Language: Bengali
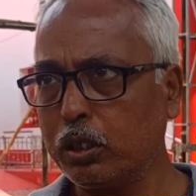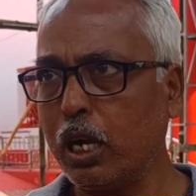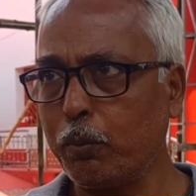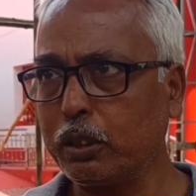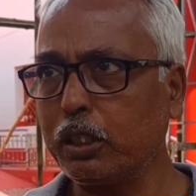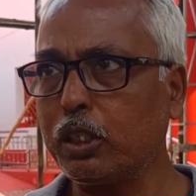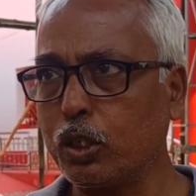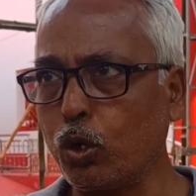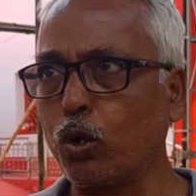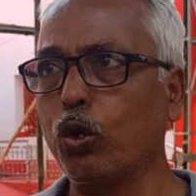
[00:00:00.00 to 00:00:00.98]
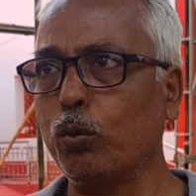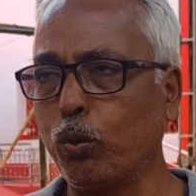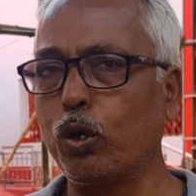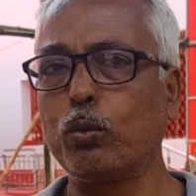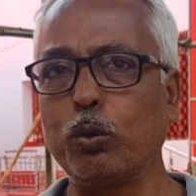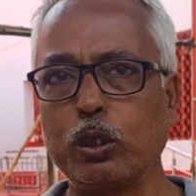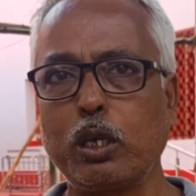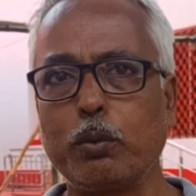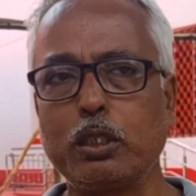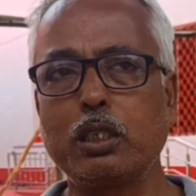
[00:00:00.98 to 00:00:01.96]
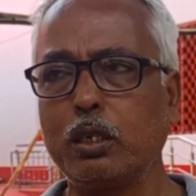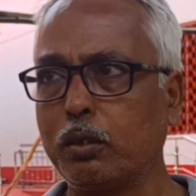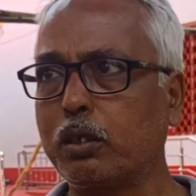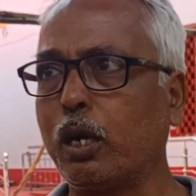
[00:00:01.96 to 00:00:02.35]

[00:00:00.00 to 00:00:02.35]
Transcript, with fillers: যে আমাদের যে জঙ্গলমহল বলতে আমরা যে